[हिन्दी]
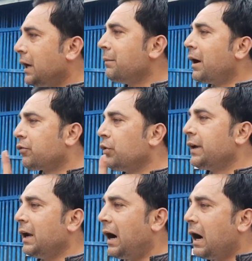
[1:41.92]
मेरी बात
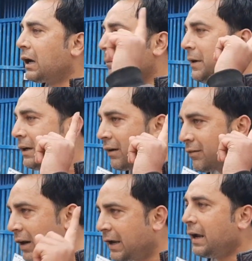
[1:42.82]
सुनिए अगर मीटर्स
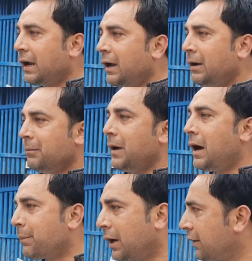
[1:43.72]
लगे हैं मैं
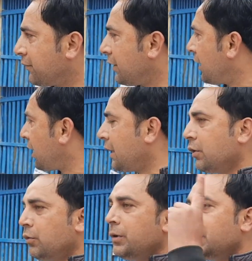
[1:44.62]
आपका रिश्तेदार नहीं
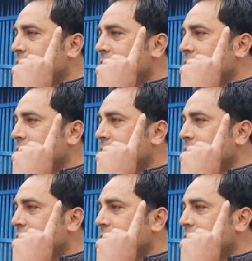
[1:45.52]
हूं